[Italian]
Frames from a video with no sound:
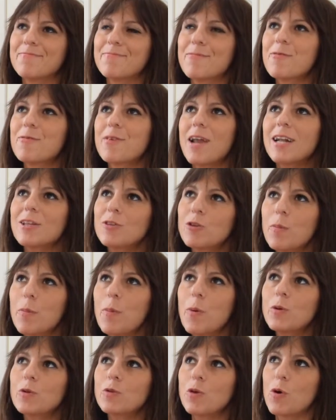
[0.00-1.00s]
un altro
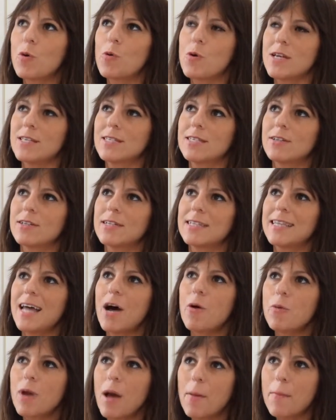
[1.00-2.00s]
punto è questo, che
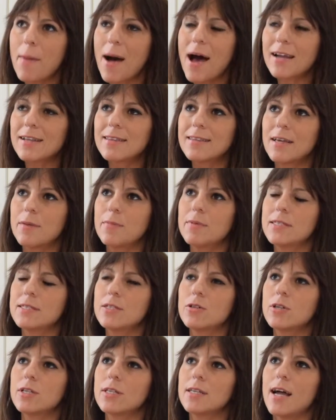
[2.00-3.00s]
da una parte
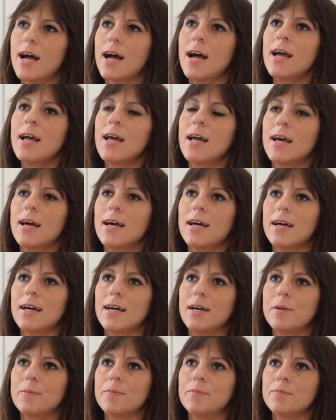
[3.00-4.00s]
bisogna
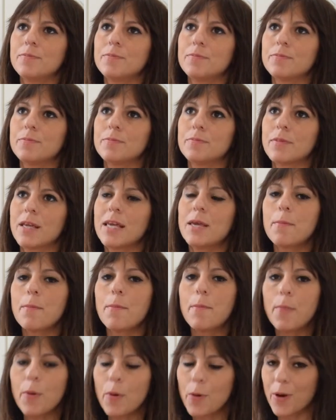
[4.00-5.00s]
ehm,
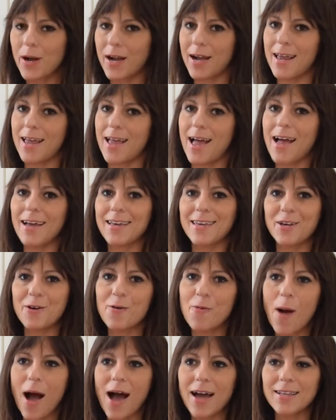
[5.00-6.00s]
imporre a chi
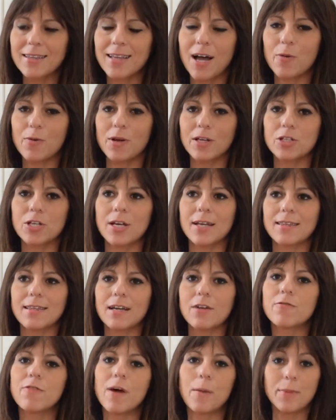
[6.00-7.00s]
guarda una
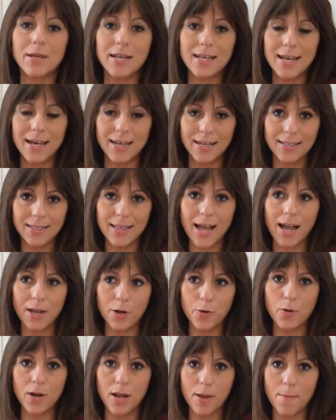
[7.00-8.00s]
certa familiarità
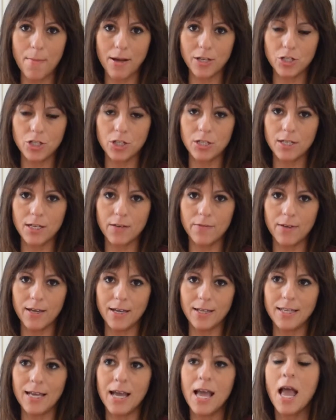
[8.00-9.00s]
in quelle immagini che
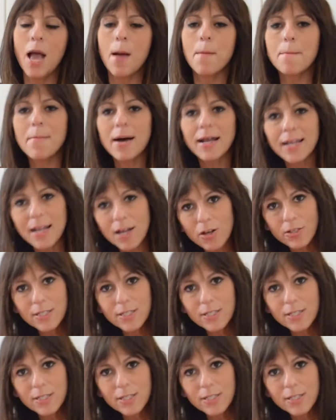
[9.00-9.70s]
vede, ma nello